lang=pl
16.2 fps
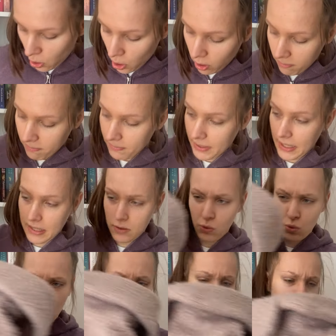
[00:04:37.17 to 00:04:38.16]

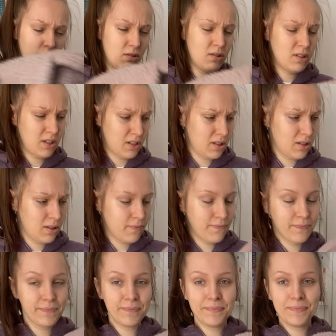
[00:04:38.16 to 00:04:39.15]
obiecujący.
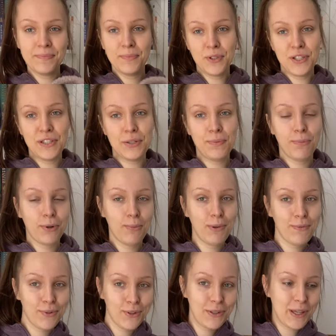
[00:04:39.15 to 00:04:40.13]
Może też
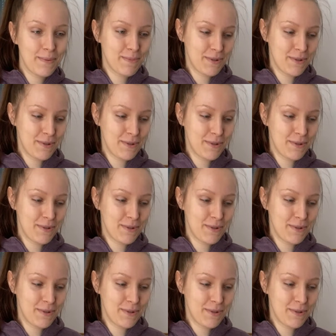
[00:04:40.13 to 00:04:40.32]
porobię fotki,